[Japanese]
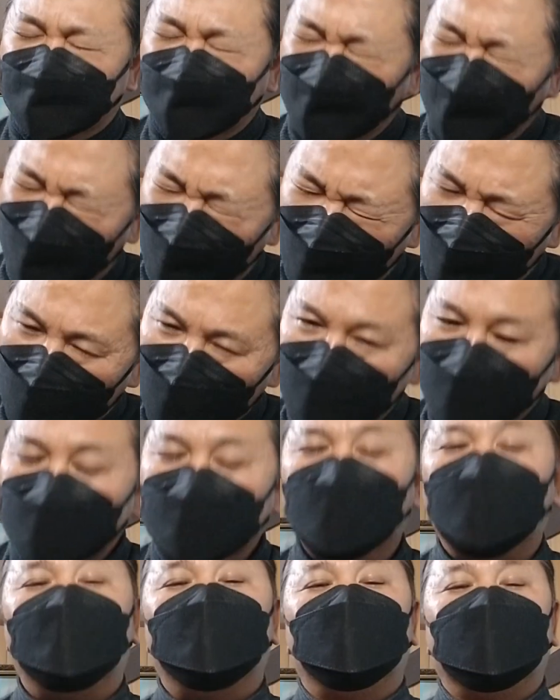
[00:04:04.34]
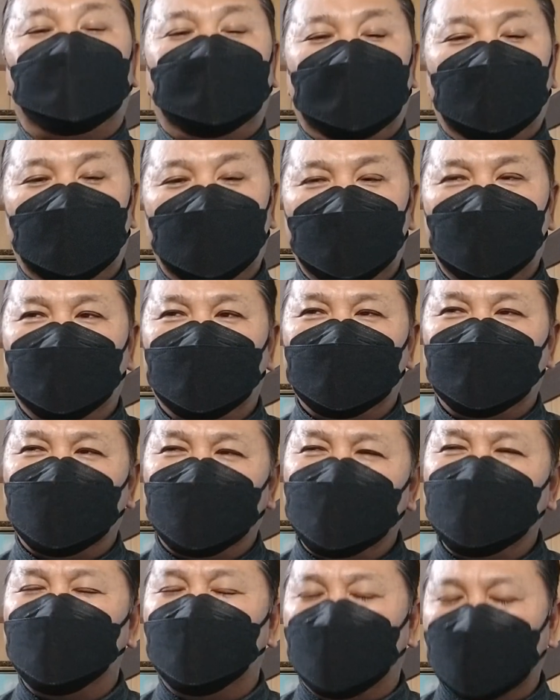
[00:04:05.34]
うわーって思った
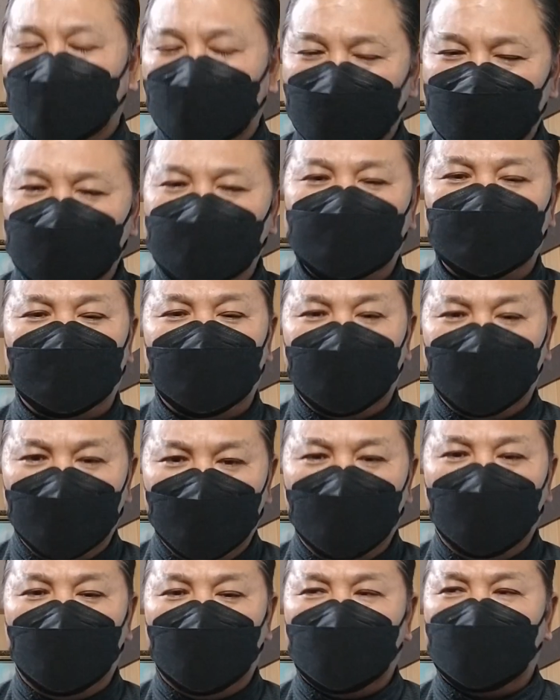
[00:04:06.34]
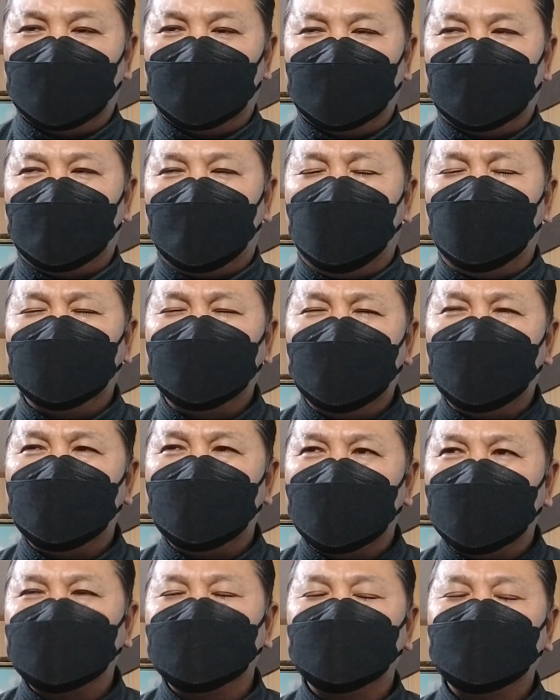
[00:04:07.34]
時の私っていうのは
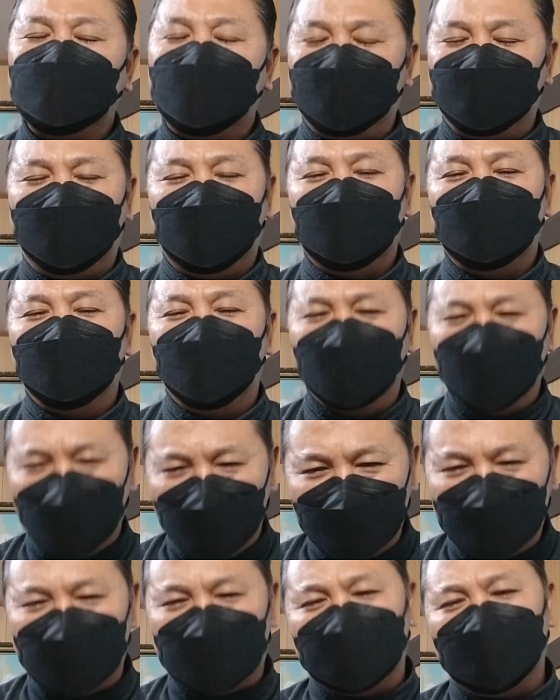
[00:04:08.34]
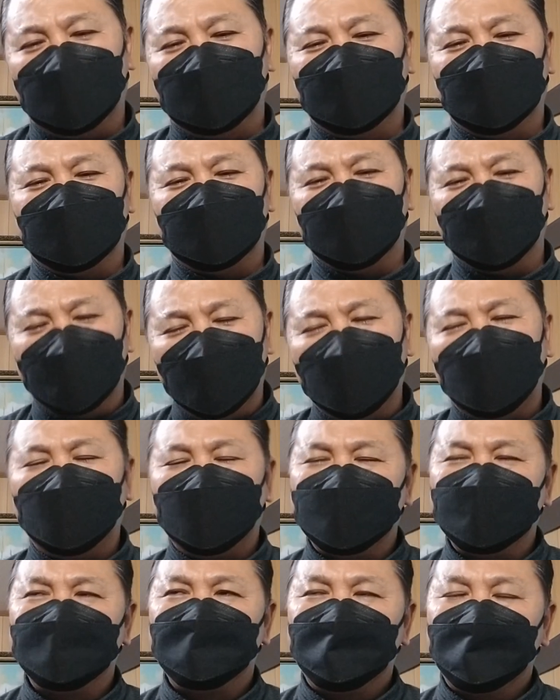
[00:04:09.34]
必ずやっぱり戻ってしまうんですよね
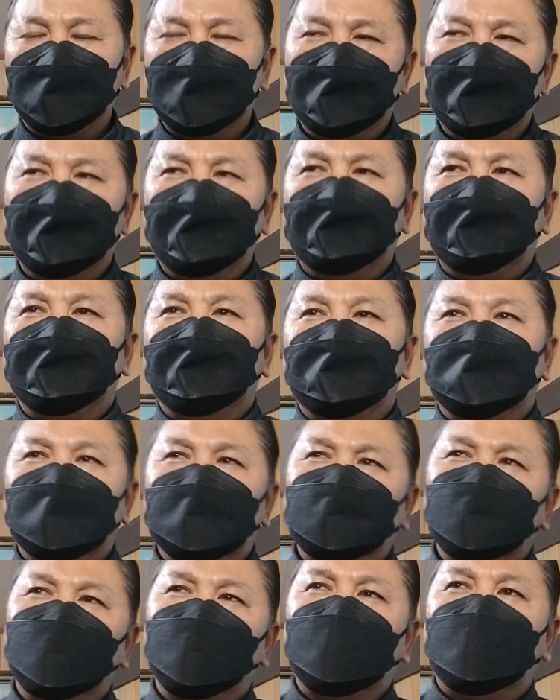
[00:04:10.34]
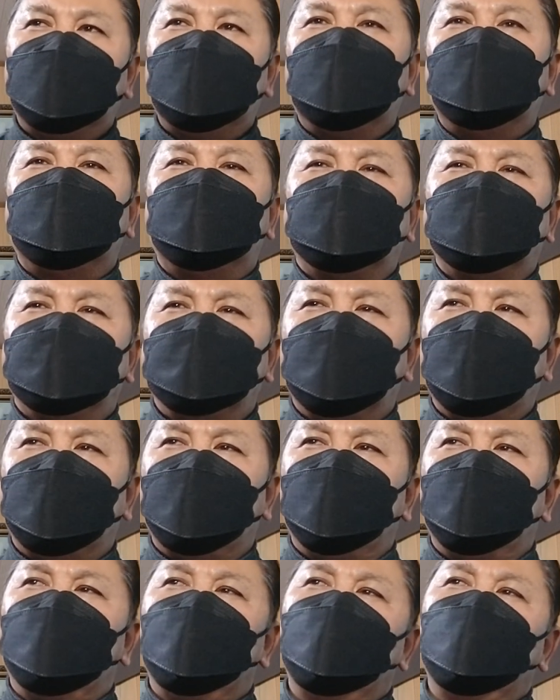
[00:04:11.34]
でそれからですね、
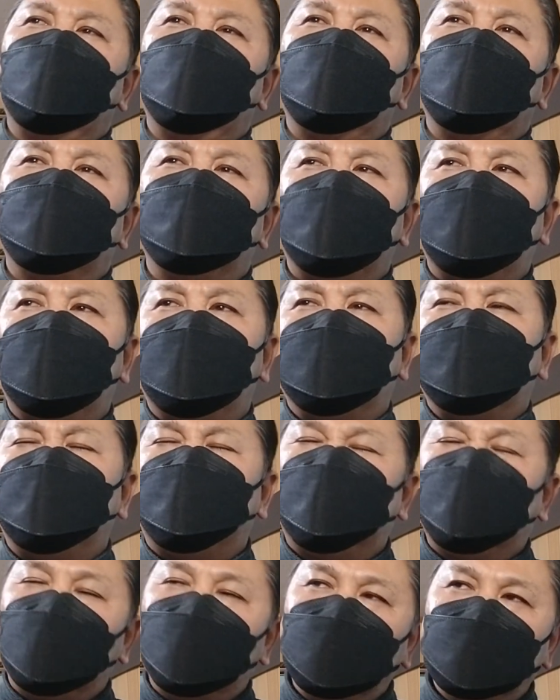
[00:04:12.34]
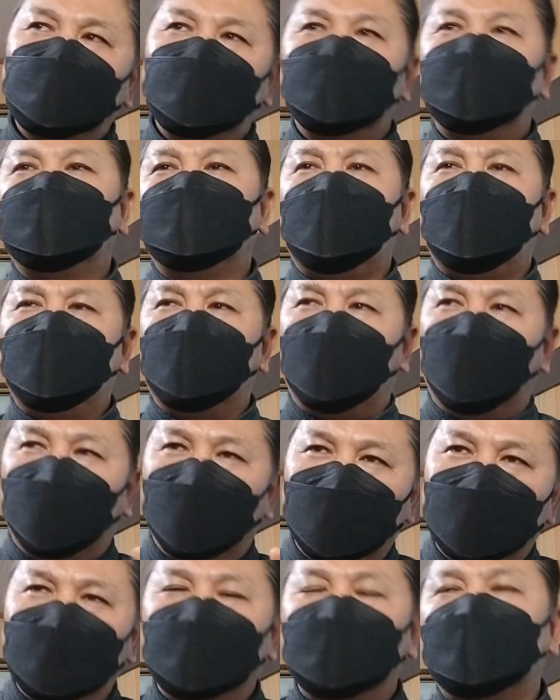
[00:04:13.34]
えー、まあ1か月ぐらい
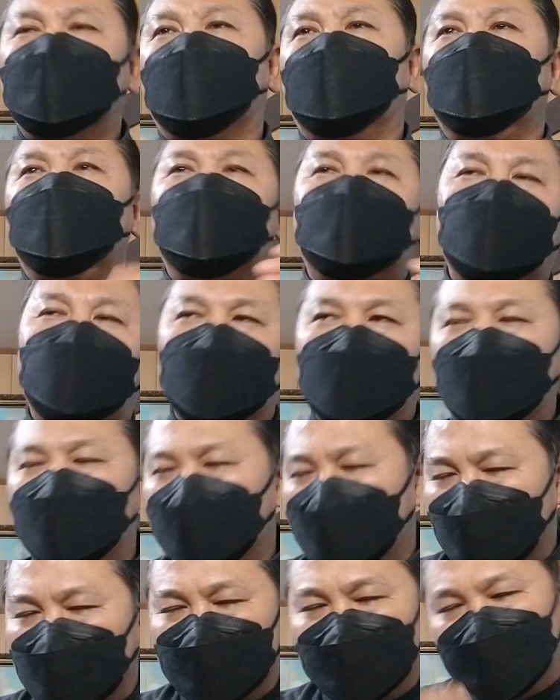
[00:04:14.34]
本当に駆け